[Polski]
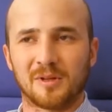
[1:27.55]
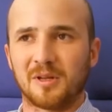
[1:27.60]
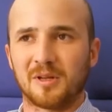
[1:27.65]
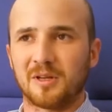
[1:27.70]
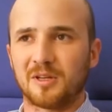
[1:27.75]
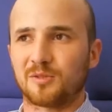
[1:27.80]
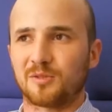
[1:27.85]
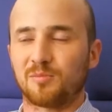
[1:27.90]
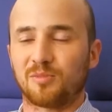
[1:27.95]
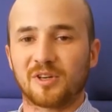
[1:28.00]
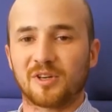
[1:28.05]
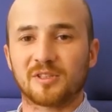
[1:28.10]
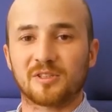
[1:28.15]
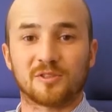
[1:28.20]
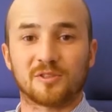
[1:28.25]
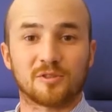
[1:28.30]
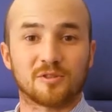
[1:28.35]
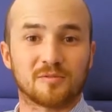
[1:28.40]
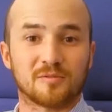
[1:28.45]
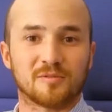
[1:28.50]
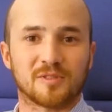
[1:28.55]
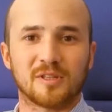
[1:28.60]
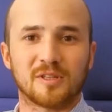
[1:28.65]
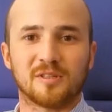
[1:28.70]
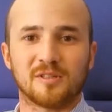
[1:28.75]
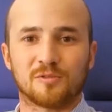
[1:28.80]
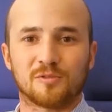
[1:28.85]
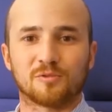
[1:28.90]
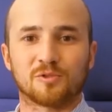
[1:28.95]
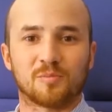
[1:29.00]
żeby pokazać, że rozwiązanie
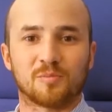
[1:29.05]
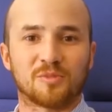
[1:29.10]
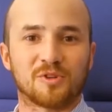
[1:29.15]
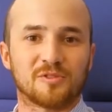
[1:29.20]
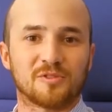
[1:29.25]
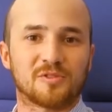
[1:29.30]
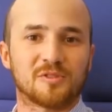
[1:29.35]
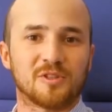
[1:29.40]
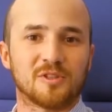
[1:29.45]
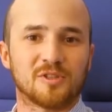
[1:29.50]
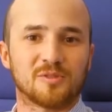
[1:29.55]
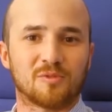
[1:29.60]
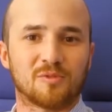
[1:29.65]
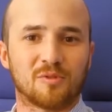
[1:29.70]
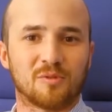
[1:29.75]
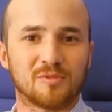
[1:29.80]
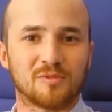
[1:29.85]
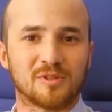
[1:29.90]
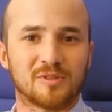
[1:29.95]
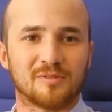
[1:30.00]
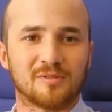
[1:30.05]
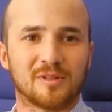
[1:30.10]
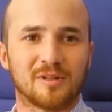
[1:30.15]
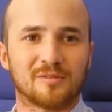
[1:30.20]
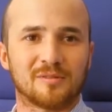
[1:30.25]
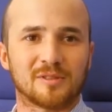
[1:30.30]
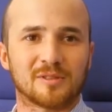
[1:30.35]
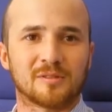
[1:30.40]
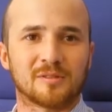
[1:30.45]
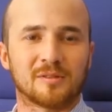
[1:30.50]
jest dużo prostsze niż mogłoby się
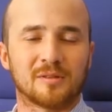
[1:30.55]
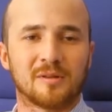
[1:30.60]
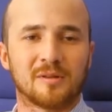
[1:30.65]
wydawać.